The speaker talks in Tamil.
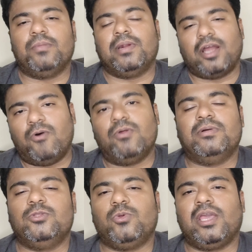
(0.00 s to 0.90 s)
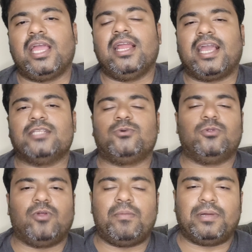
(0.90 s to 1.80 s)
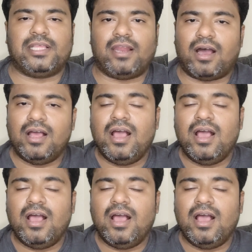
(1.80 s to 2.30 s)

பட் அவரும் வந்து தூக்கி கையில கேட்ச் கொடுத்தோன்னே பார்த்தீங்கன்னா